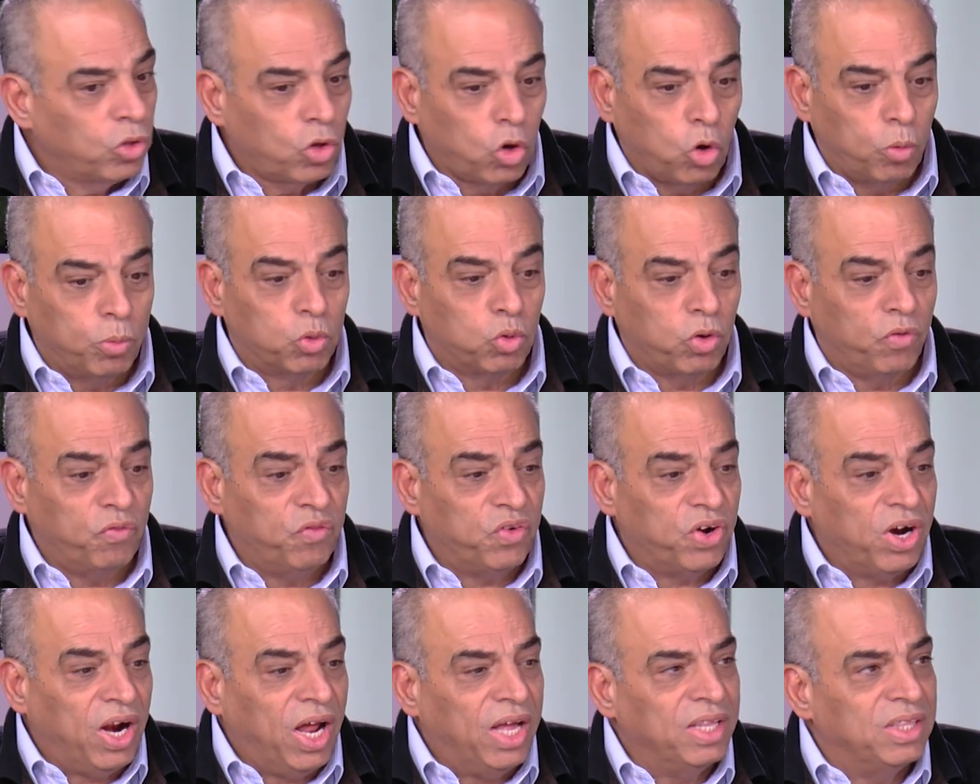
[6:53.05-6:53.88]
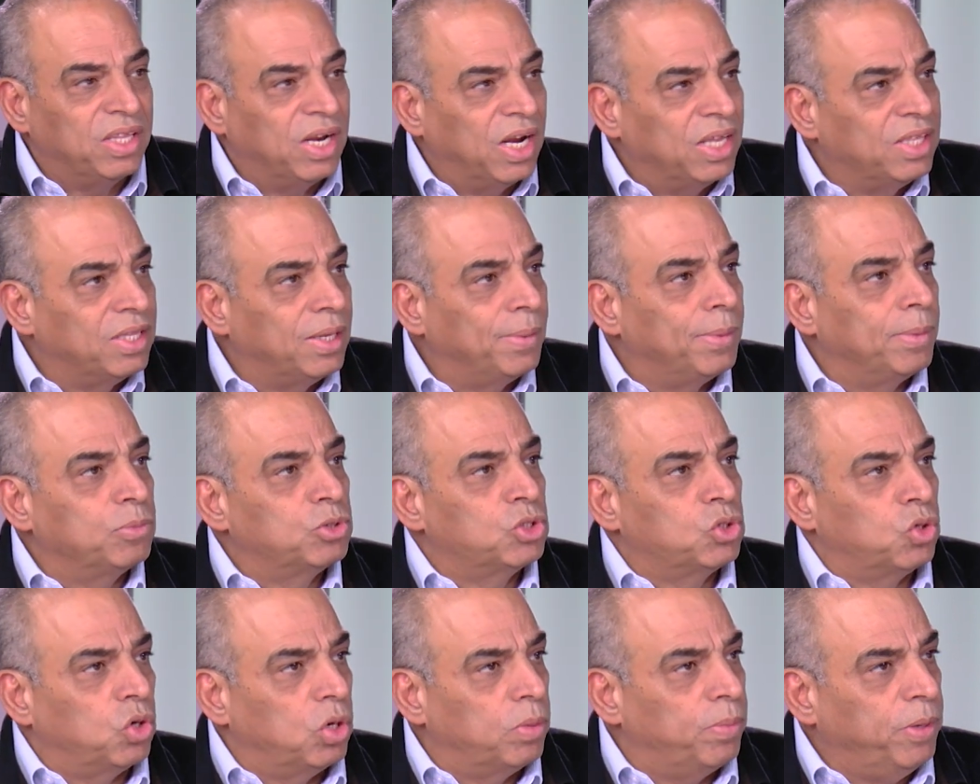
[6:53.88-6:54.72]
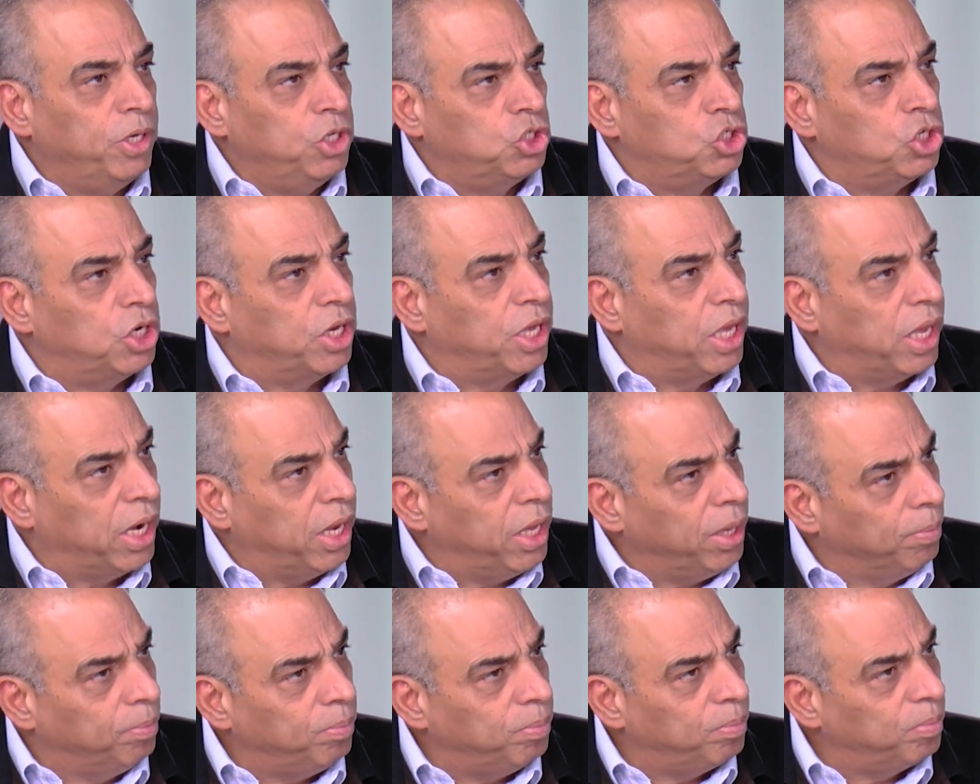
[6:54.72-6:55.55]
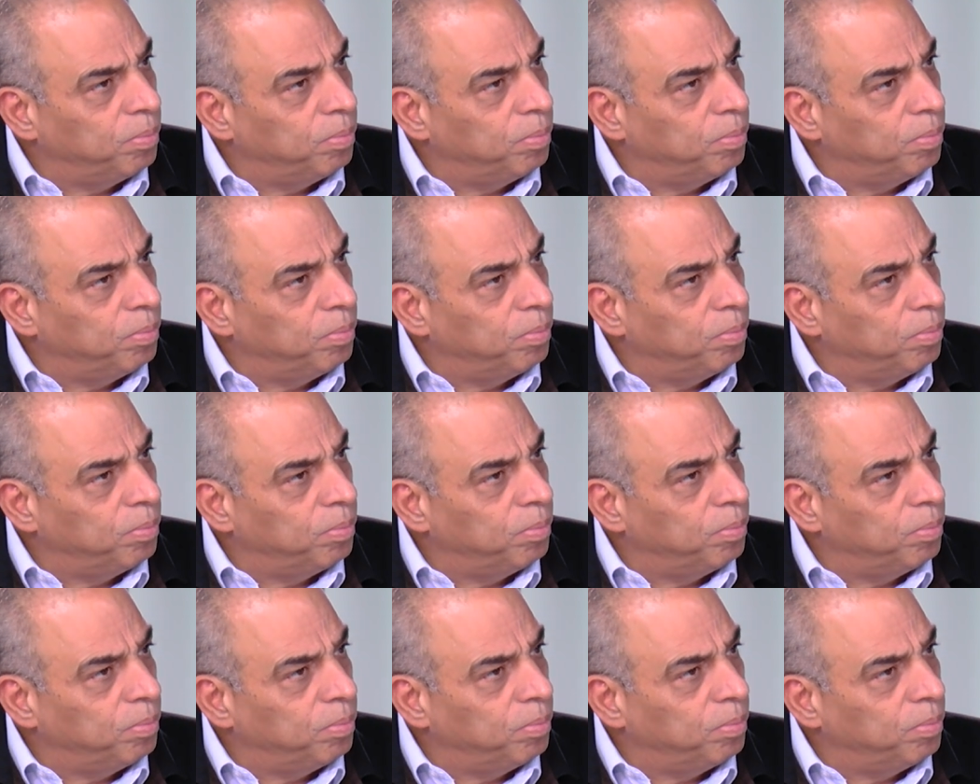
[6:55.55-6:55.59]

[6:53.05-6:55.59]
وبتوفر الحد الأدنى من مستوى المعيشة الكريم